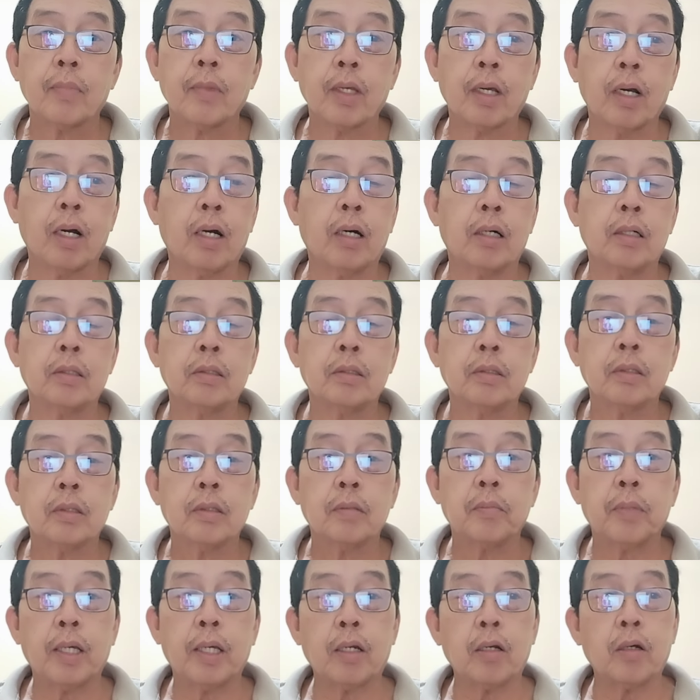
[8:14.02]
No. Oh,
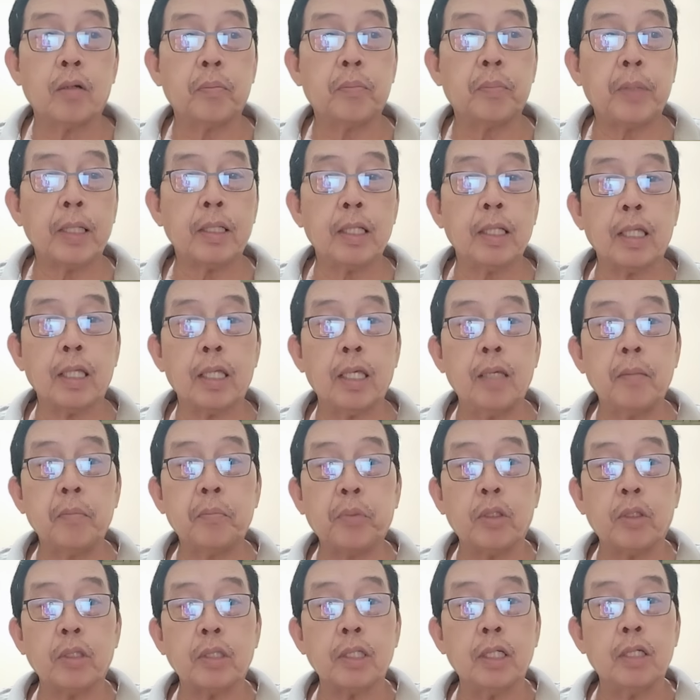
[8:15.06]
pero pag
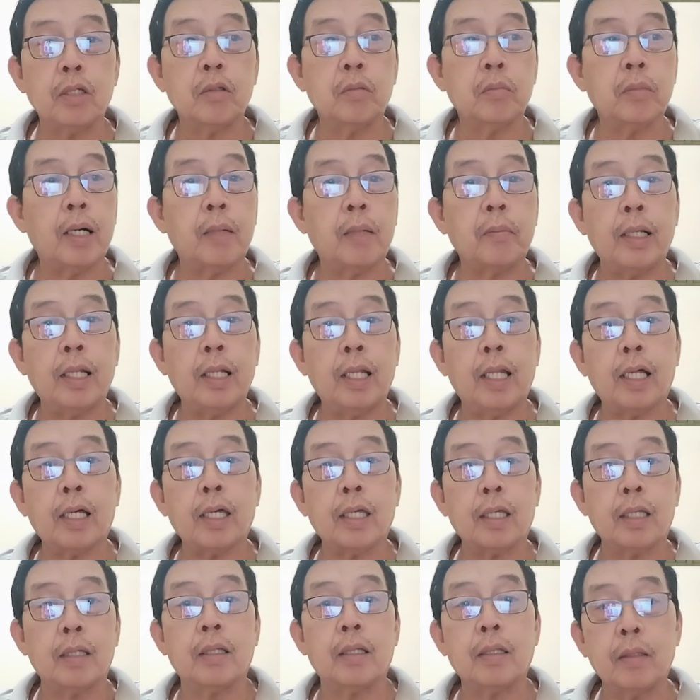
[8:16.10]
nag-import na yung mga
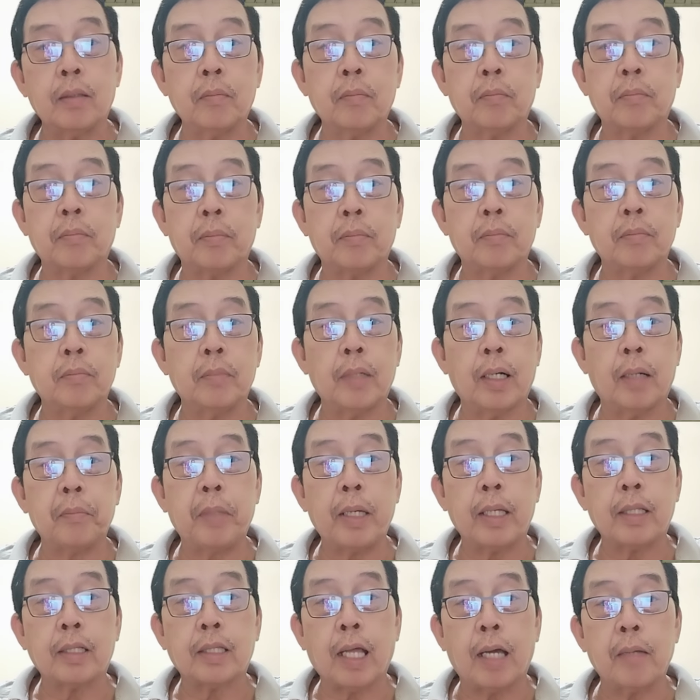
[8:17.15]
malalaking mga
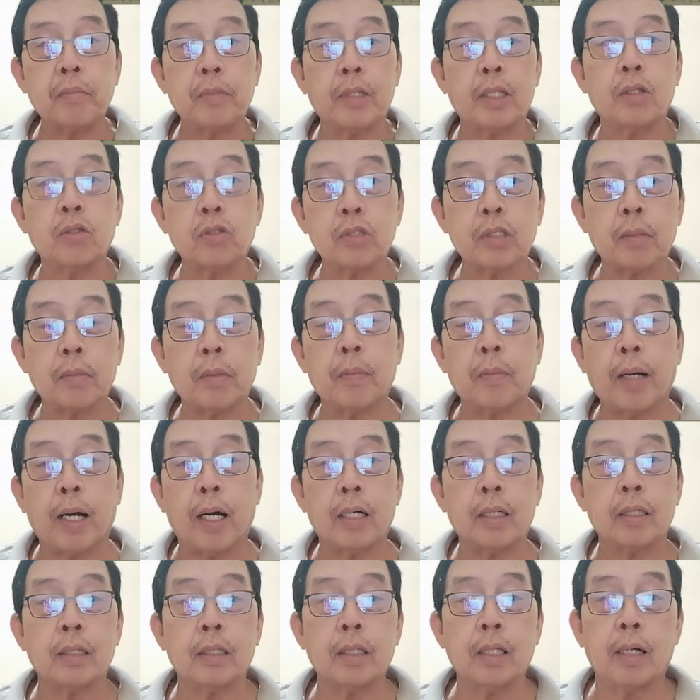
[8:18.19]
big time dito sa
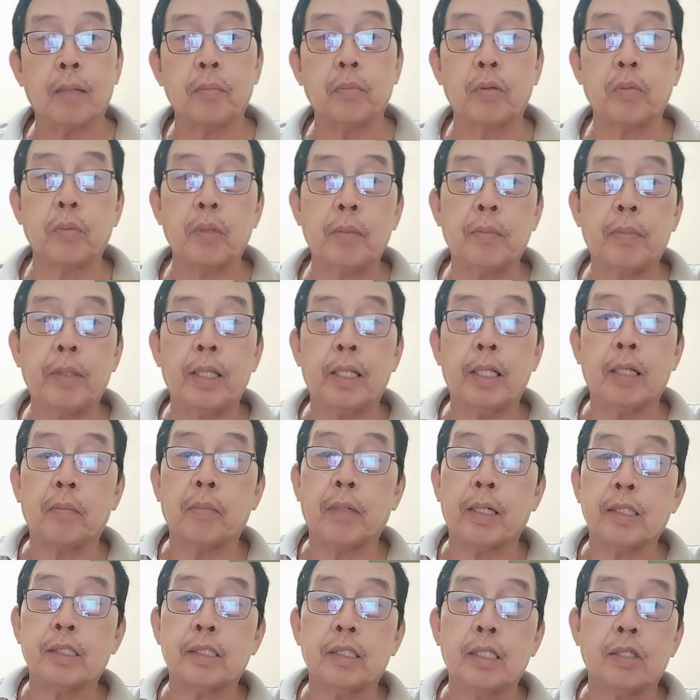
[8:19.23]
baba na bumibili ng
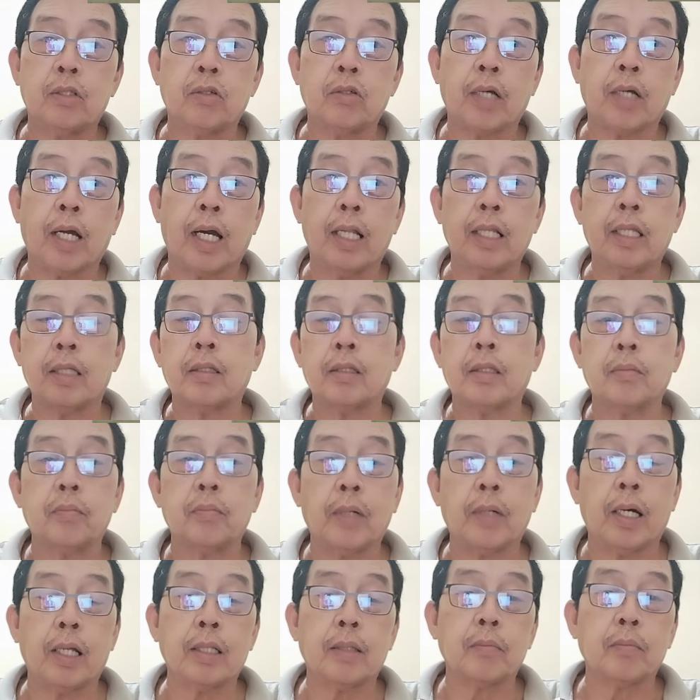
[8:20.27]
mais dito galing
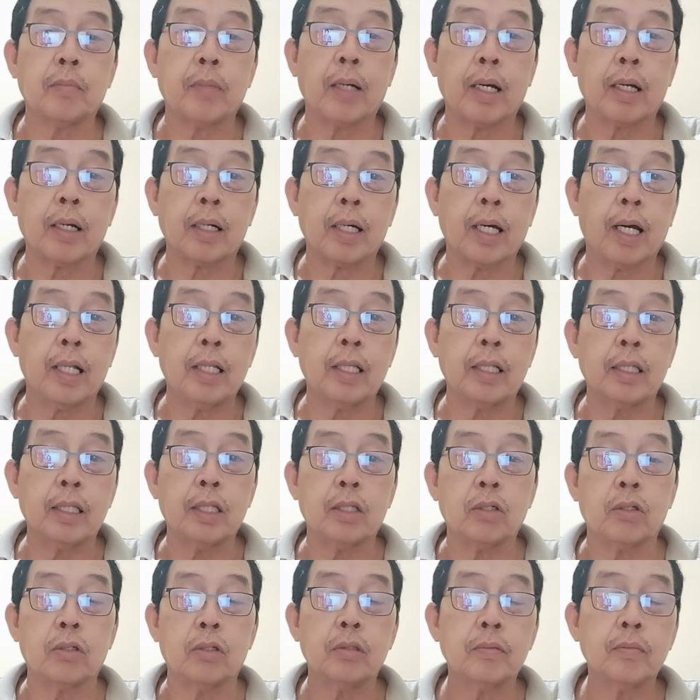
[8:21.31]
mga galing
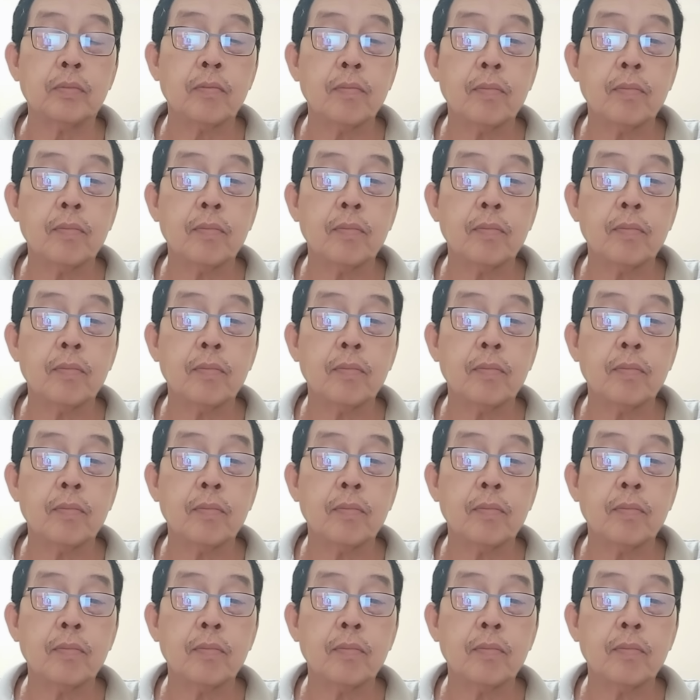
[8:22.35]
dito,